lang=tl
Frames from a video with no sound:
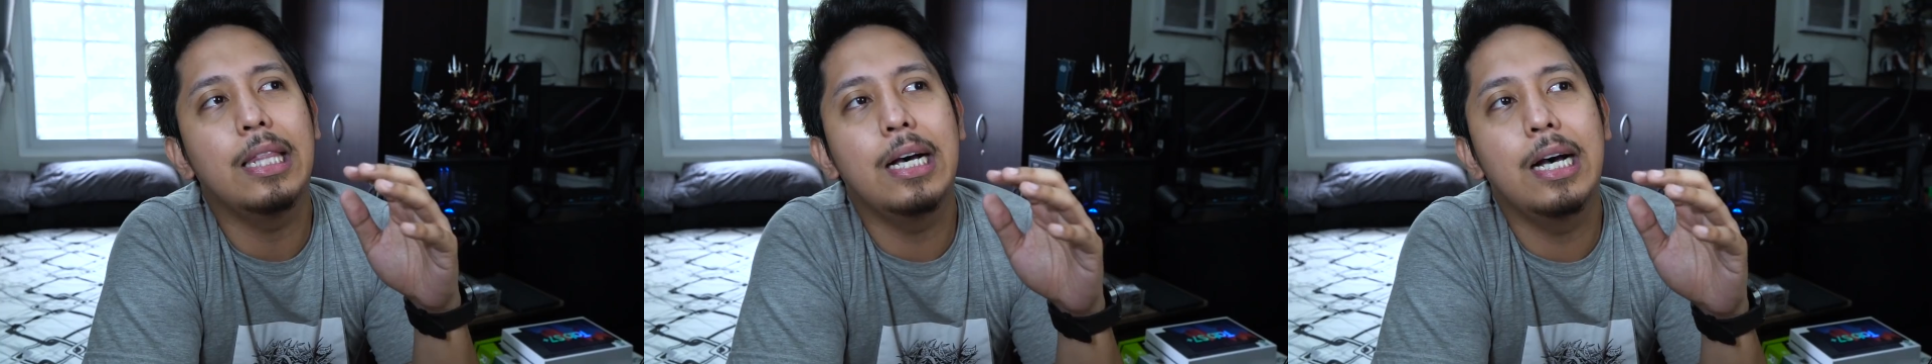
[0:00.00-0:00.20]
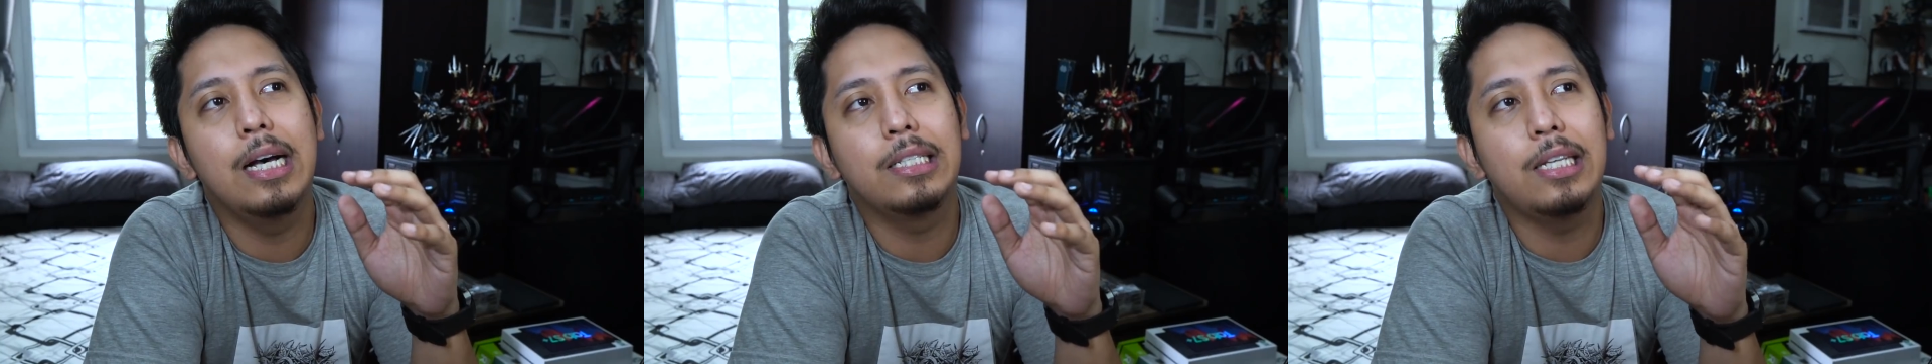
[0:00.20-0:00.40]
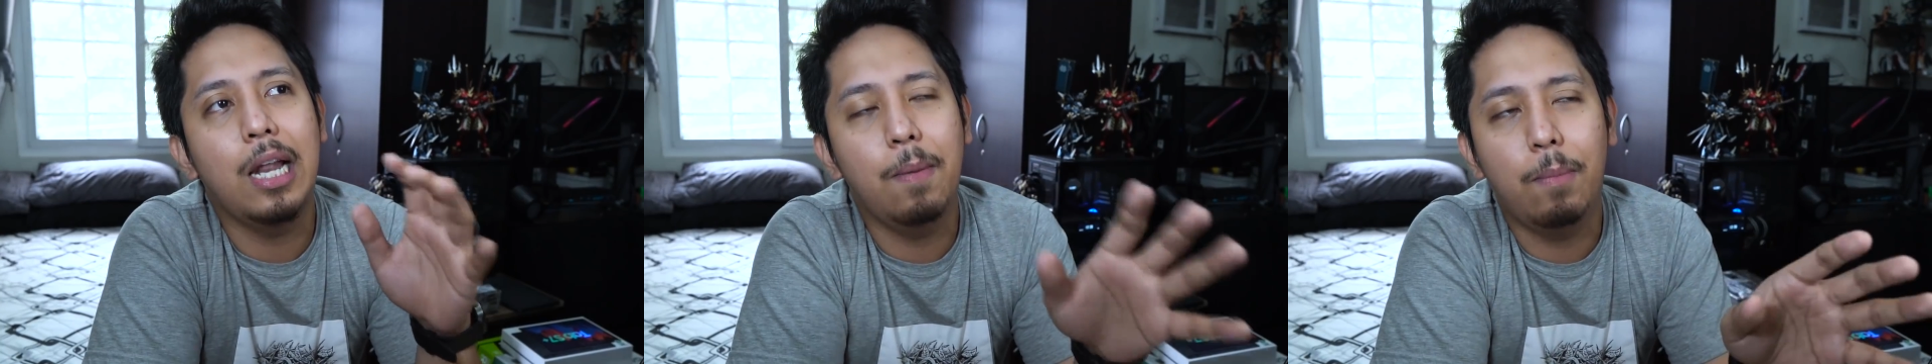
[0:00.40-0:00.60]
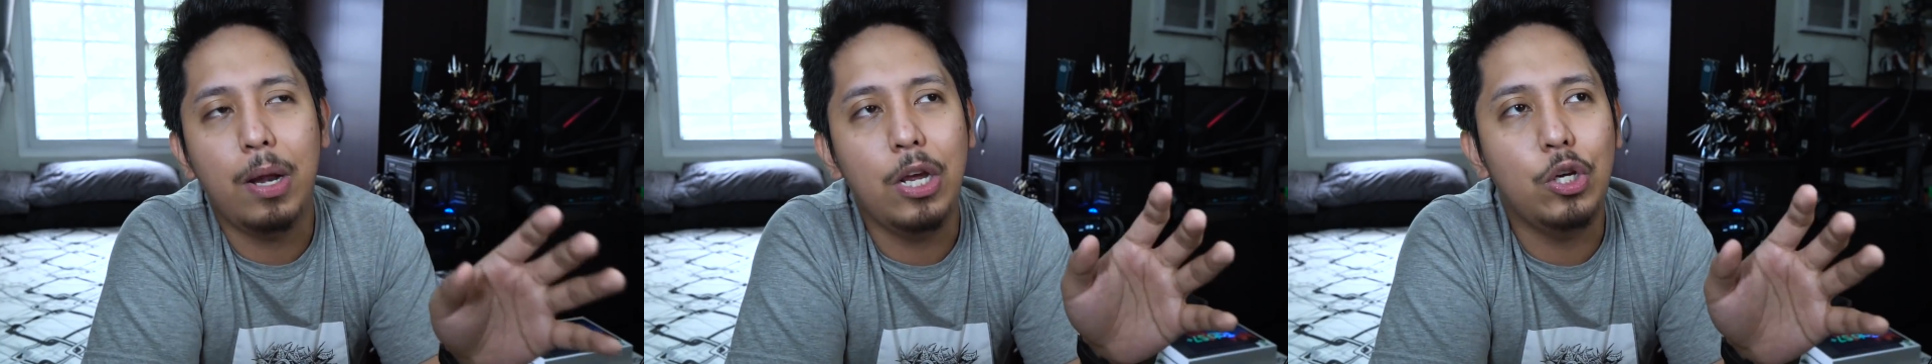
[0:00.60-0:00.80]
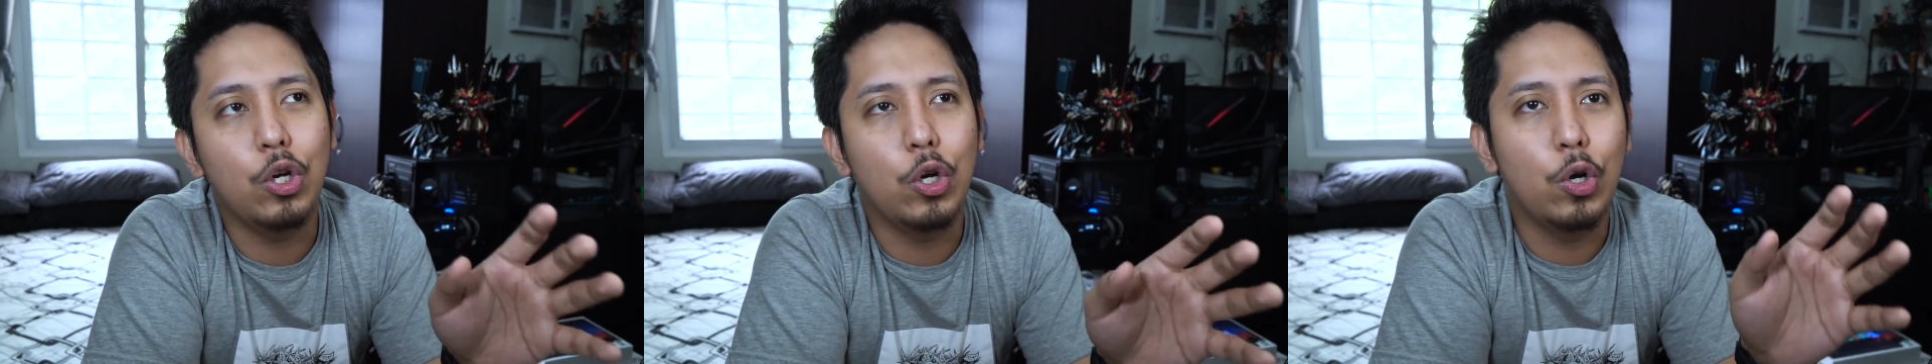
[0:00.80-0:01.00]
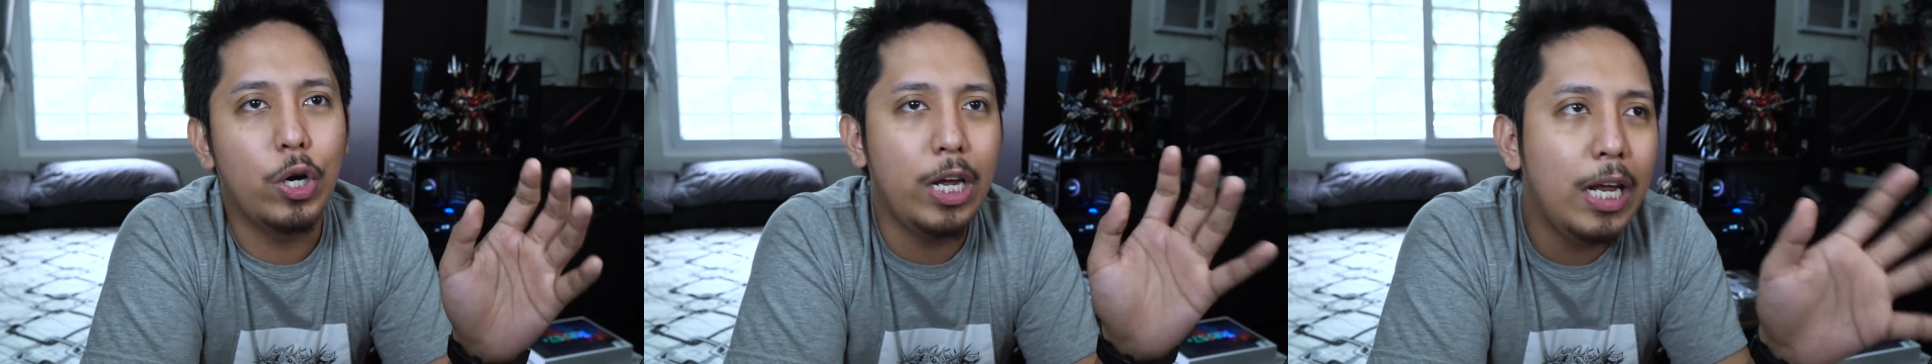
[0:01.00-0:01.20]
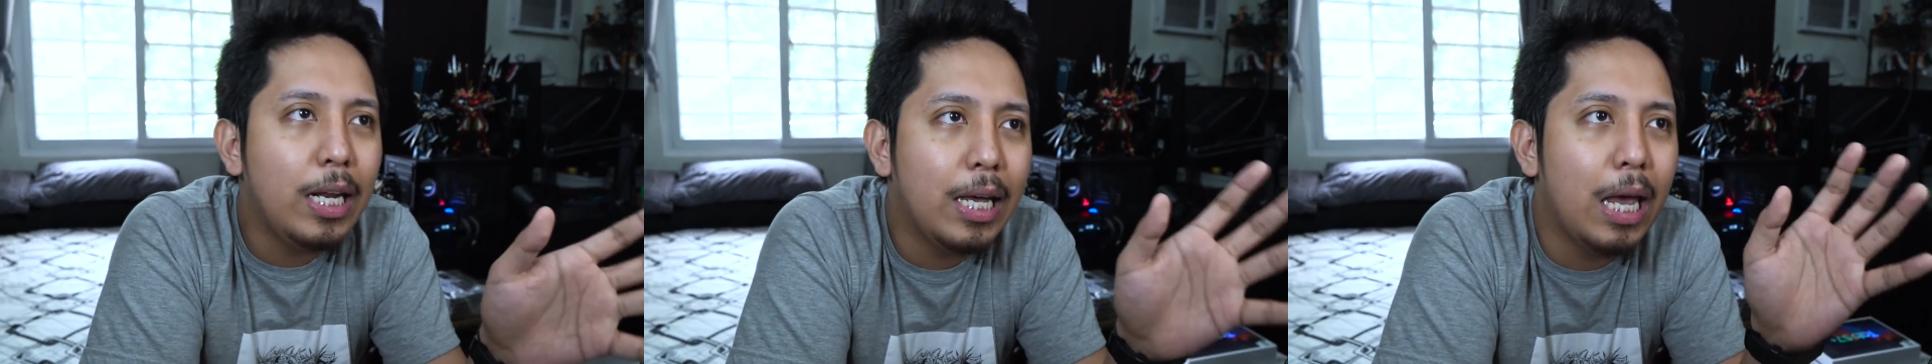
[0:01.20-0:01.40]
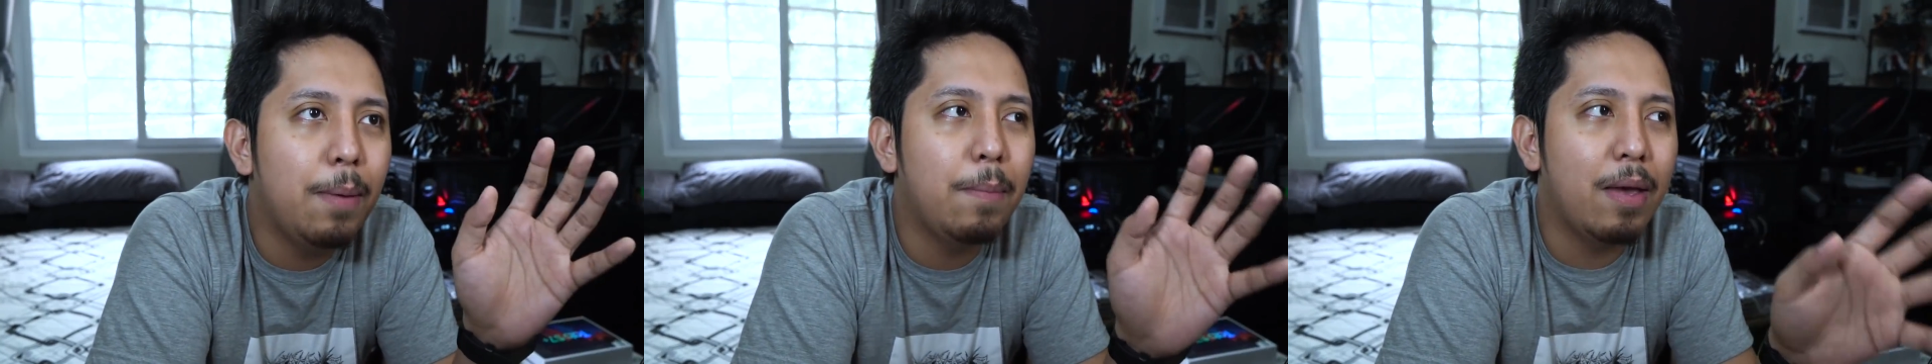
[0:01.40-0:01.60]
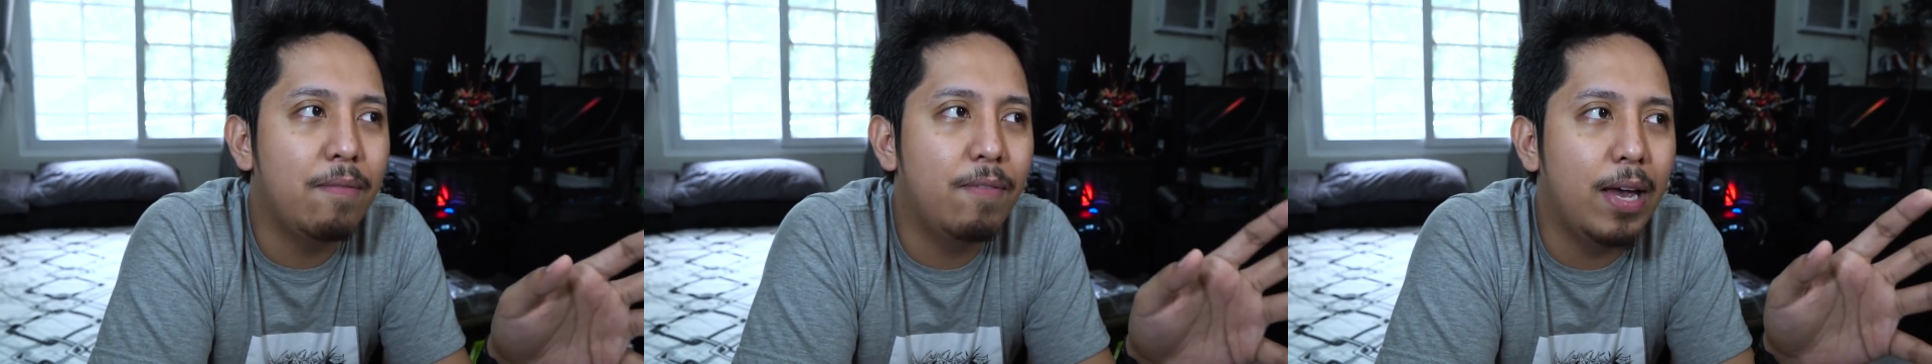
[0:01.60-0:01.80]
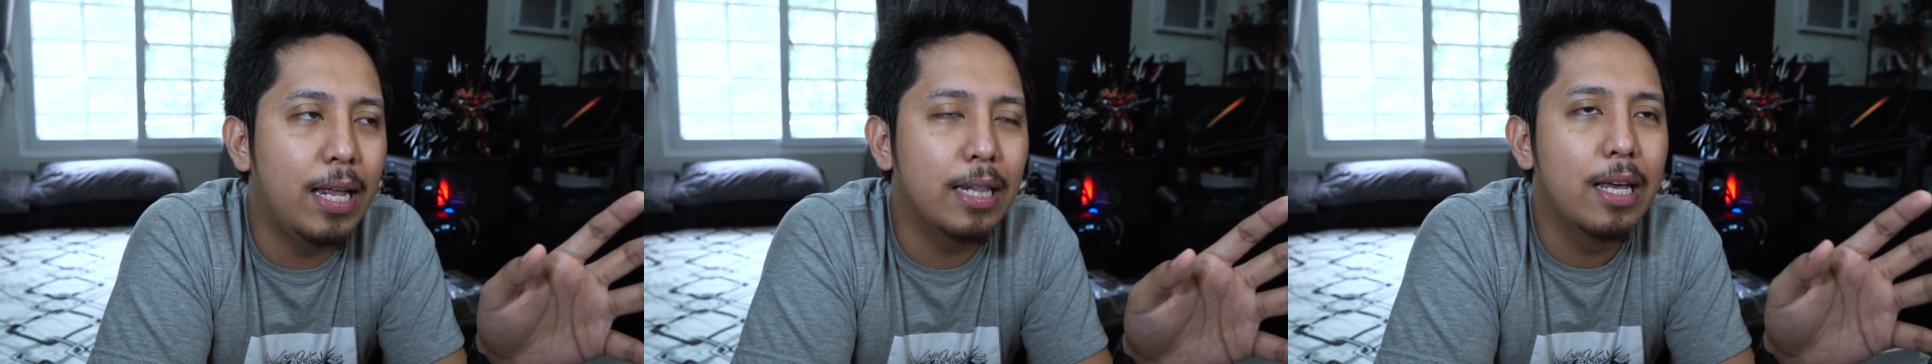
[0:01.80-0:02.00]
the celebration or in-game
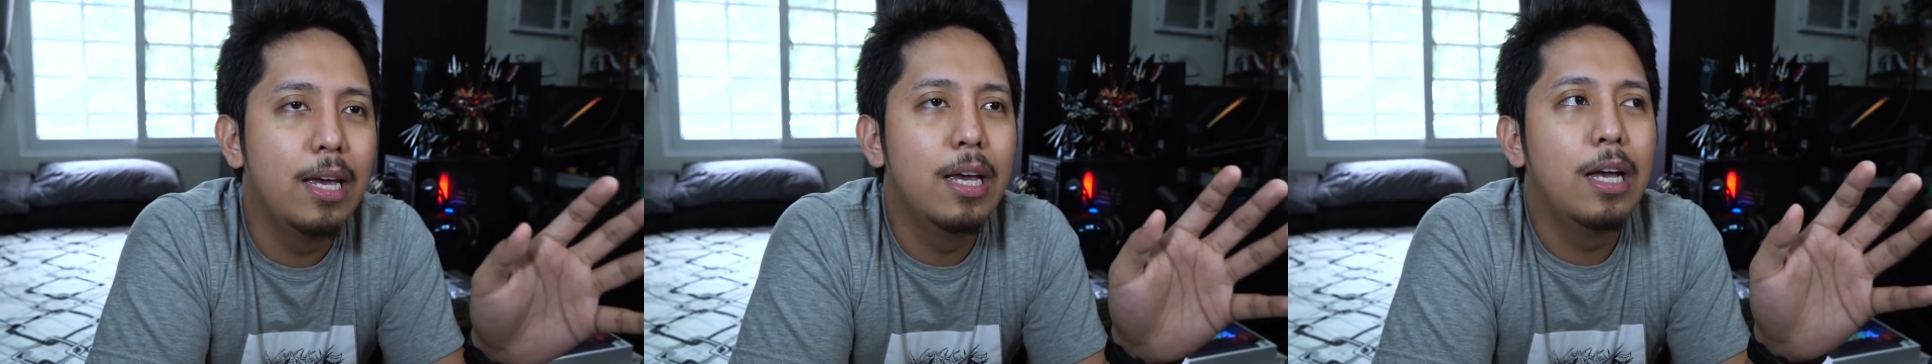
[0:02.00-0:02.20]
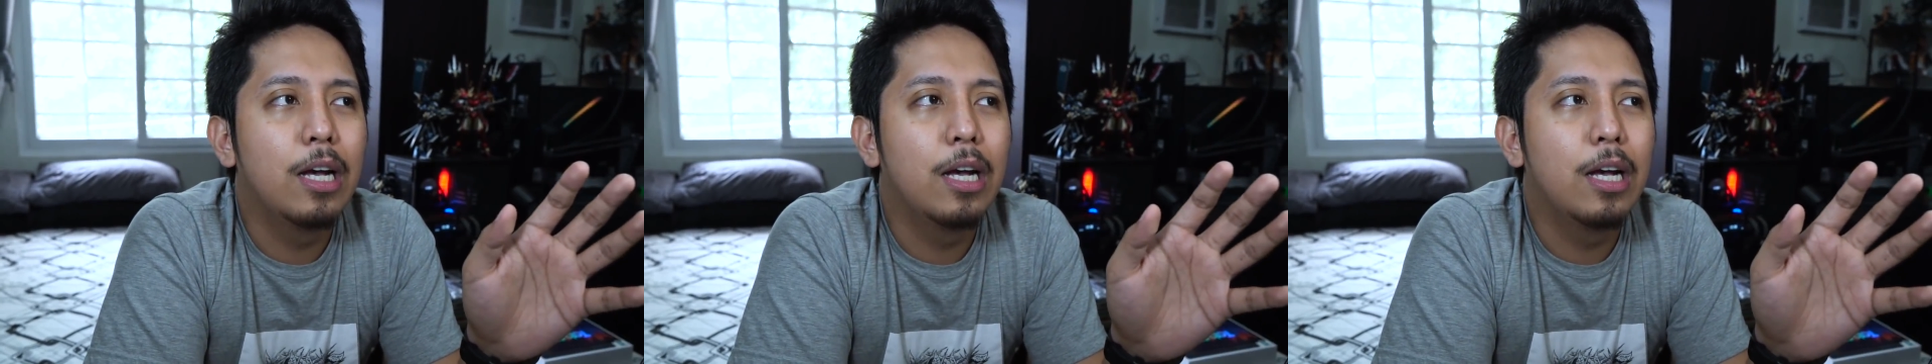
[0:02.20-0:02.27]
event